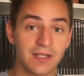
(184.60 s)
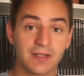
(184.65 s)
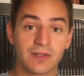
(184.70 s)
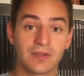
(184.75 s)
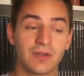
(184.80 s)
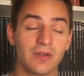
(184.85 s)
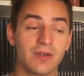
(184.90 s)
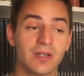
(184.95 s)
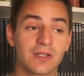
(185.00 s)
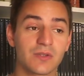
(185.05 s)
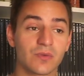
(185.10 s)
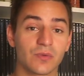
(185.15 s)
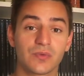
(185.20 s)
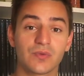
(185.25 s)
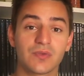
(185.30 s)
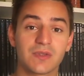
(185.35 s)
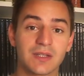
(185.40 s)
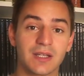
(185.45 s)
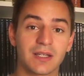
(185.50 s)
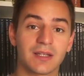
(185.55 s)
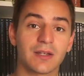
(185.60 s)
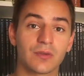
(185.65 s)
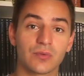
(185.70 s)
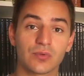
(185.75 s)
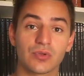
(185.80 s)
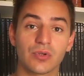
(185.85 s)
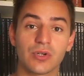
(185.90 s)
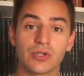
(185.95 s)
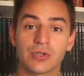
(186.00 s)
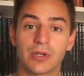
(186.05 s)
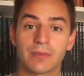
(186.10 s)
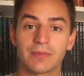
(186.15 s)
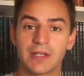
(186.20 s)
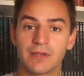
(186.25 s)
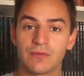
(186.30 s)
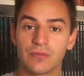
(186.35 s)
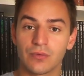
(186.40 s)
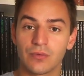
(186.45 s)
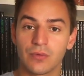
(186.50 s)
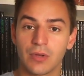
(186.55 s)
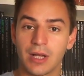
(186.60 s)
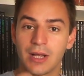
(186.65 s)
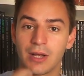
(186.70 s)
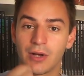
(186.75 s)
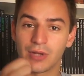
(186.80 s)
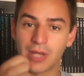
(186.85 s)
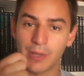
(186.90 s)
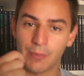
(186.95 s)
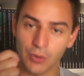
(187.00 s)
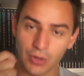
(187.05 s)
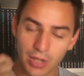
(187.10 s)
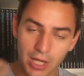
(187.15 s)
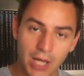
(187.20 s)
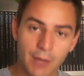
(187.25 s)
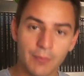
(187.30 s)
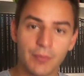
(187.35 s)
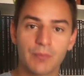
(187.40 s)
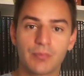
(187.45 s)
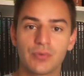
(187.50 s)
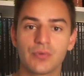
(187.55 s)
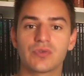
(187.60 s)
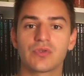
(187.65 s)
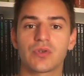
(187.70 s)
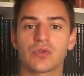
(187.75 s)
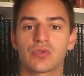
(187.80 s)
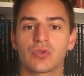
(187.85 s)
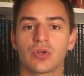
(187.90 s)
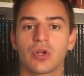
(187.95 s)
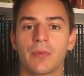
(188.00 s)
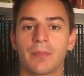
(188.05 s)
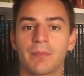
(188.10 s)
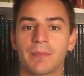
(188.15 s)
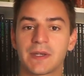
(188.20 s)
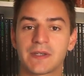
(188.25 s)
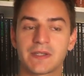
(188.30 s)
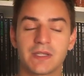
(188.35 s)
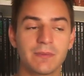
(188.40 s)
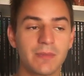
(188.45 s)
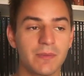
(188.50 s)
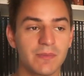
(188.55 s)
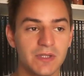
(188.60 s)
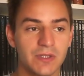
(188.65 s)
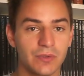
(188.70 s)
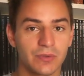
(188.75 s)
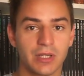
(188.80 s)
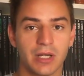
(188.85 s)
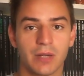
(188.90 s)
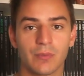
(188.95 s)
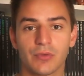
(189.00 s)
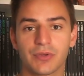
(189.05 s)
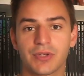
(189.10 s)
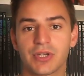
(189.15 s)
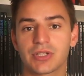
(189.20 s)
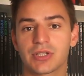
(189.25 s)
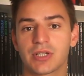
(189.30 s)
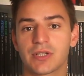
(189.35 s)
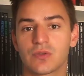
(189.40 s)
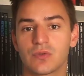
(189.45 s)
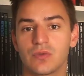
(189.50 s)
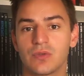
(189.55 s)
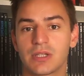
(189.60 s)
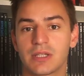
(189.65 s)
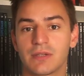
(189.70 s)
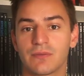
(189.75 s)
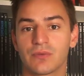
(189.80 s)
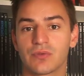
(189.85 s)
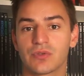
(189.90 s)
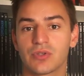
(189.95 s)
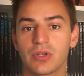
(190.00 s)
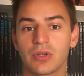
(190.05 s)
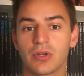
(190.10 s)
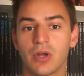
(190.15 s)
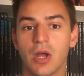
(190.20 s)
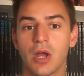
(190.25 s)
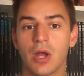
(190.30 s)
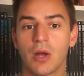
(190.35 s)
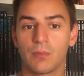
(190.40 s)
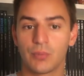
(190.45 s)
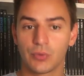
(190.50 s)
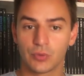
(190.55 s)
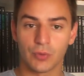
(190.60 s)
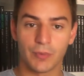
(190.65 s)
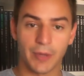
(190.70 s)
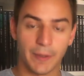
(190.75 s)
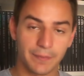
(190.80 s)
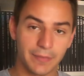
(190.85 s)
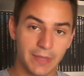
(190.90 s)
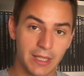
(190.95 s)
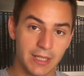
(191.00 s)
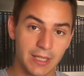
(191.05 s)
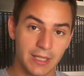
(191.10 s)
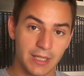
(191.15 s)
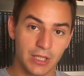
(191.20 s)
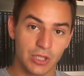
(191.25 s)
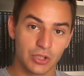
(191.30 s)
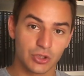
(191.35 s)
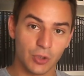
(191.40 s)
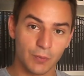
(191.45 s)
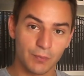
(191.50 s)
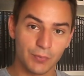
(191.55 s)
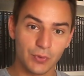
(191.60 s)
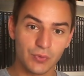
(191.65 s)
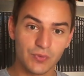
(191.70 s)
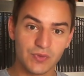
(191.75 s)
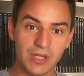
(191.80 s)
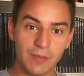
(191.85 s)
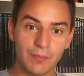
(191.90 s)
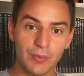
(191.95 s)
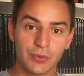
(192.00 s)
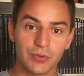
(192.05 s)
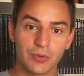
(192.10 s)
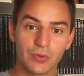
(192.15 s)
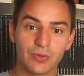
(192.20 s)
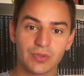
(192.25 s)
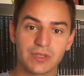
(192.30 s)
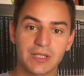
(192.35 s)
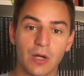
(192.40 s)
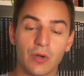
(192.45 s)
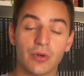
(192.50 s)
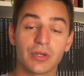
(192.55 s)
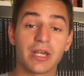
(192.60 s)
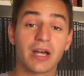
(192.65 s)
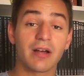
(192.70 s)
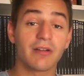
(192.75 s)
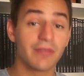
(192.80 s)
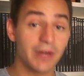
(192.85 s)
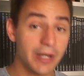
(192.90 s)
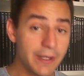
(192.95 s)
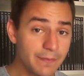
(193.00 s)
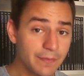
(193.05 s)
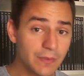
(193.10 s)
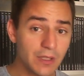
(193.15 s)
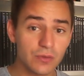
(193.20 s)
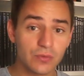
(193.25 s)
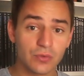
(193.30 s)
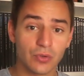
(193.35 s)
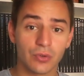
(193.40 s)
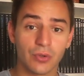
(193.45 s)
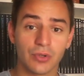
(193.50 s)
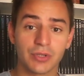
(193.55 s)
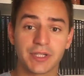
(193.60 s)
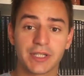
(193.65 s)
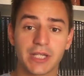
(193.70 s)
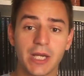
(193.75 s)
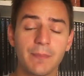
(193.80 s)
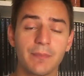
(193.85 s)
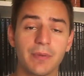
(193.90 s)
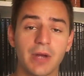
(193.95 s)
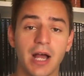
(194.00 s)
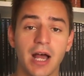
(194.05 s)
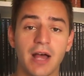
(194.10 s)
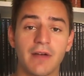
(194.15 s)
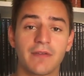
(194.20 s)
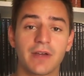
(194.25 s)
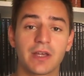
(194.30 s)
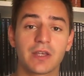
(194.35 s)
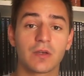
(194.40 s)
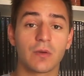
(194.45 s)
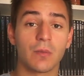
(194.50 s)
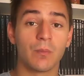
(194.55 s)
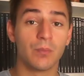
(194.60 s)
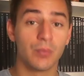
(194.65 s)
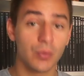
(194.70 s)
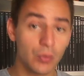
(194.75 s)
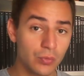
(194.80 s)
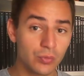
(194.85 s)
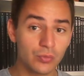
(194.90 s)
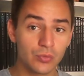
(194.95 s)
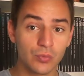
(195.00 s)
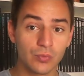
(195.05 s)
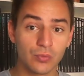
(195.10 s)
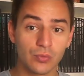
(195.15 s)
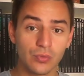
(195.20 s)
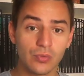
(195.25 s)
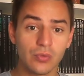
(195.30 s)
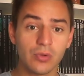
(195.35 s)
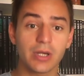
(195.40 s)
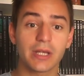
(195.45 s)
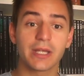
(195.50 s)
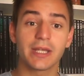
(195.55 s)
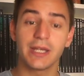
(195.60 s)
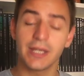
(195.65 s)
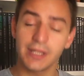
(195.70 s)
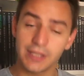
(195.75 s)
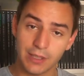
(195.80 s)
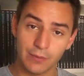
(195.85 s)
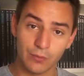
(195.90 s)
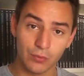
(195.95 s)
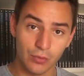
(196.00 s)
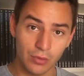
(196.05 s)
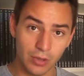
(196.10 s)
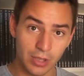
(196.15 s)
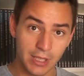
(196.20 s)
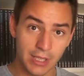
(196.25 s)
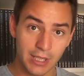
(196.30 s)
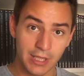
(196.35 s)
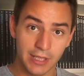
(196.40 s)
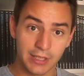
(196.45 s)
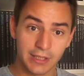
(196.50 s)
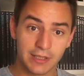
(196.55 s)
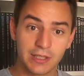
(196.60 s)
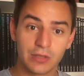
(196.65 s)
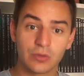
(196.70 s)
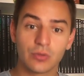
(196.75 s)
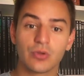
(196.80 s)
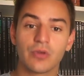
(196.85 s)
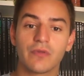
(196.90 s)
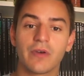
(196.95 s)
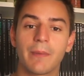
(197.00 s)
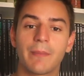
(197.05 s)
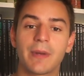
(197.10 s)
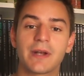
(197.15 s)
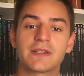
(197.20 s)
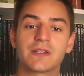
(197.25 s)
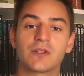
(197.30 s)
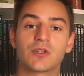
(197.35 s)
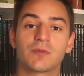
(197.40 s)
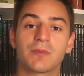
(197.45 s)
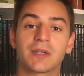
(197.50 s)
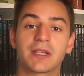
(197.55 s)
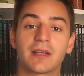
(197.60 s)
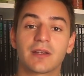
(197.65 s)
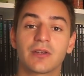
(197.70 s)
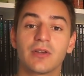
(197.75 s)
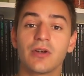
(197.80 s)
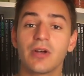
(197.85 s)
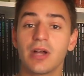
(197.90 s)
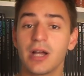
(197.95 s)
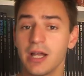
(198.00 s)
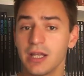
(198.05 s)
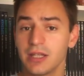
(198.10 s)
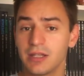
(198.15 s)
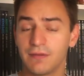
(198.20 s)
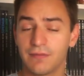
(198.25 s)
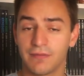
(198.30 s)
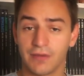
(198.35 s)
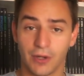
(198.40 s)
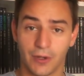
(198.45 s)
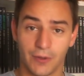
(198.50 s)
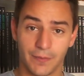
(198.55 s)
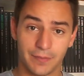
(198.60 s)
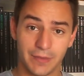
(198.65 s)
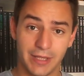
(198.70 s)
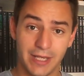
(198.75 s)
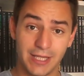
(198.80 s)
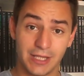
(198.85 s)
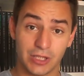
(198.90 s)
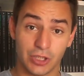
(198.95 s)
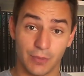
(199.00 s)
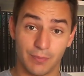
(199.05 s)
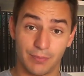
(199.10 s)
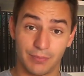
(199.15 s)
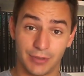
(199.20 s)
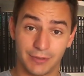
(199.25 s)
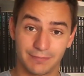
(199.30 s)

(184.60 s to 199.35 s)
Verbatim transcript: acteurs qui sont tous très très touchants et j'aurais peut-être voulu en apprendre un peu plus sur leur passé, même si on a un montage là-dessus qui fonctionne plutôt bien. Champion nous apporte donc un regard vrai sur le handicap avec beaucoup d'humour et d'amour qui ne devrait pas laisser le spectateur indifférent. Et top.